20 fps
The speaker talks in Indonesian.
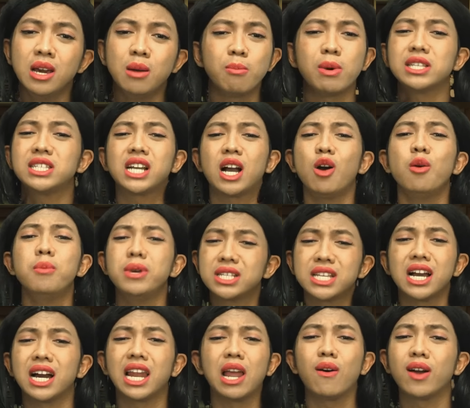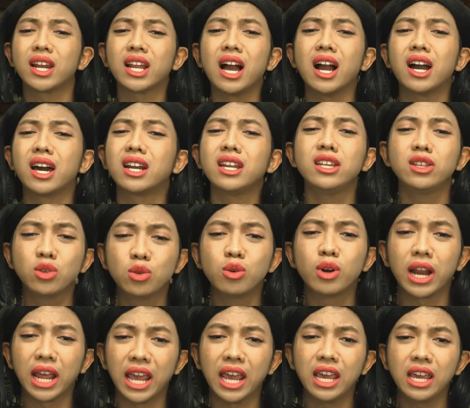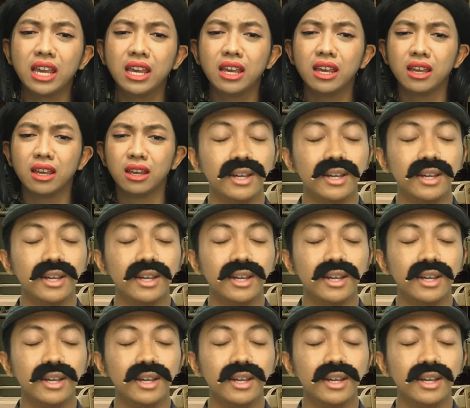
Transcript: Pasti kamu bisa ngelawan kanker itu, Re.